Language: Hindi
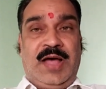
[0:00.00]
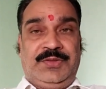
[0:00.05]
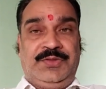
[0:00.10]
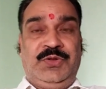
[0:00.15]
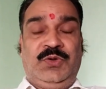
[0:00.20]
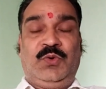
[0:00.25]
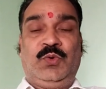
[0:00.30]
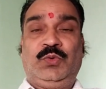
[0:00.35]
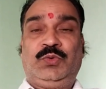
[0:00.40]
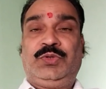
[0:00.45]

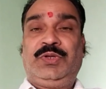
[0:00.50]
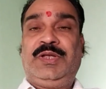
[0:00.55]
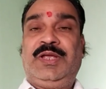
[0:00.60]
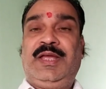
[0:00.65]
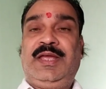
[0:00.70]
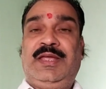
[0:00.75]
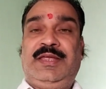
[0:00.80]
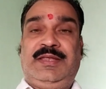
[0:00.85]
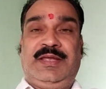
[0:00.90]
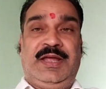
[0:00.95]
अधिक होती
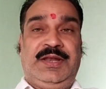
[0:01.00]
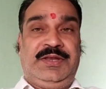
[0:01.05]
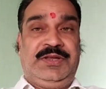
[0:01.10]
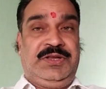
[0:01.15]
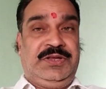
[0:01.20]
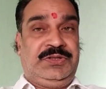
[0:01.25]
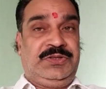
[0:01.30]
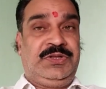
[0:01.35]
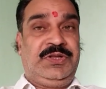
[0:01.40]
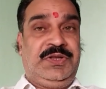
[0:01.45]
है यानी
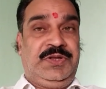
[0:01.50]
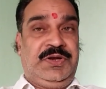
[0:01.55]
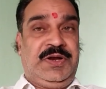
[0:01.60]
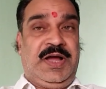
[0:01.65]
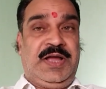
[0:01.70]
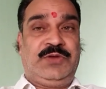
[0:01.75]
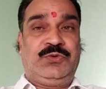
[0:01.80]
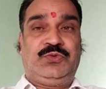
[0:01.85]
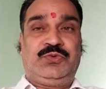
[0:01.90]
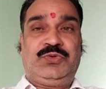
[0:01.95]
कि
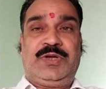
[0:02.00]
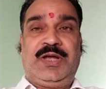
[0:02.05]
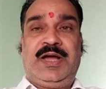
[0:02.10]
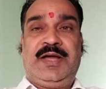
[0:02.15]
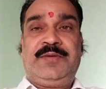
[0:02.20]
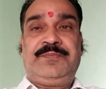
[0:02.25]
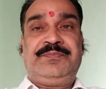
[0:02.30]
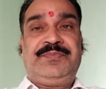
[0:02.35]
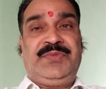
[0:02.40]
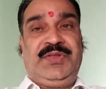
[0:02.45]
धीर्घ आयुष का
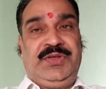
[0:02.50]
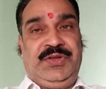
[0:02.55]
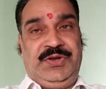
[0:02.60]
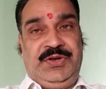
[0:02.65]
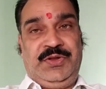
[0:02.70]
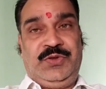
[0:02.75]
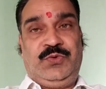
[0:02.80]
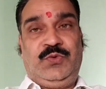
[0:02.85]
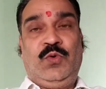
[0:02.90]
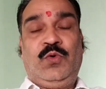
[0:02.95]

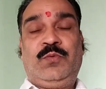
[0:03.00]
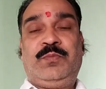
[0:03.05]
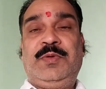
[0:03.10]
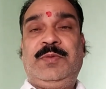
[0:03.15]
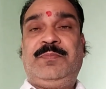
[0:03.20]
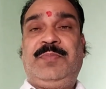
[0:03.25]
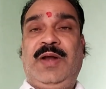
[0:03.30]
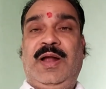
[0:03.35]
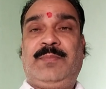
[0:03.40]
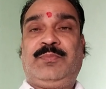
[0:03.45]
इन्हें योग
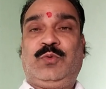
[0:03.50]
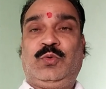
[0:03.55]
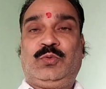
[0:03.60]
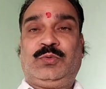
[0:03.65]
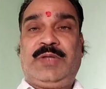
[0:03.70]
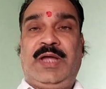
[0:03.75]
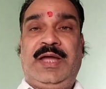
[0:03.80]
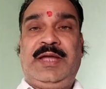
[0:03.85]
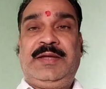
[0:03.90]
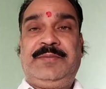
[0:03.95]
भी प्राप्त
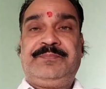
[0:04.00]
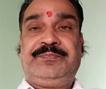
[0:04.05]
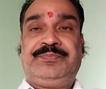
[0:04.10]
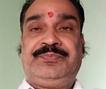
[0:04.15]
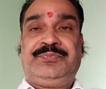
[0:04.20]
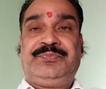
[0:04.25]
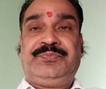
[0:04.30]
होता है